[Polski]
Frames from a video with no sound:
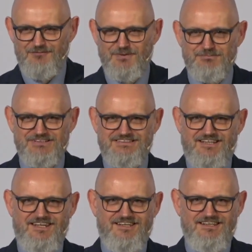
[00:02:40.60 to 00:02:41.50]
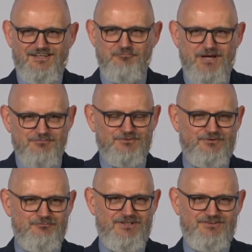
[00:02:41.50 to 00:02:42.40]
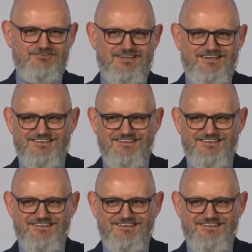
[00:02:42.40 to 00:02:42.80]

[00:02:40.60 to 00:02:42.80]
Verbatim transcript: poprzez takie mem, który umieścił na,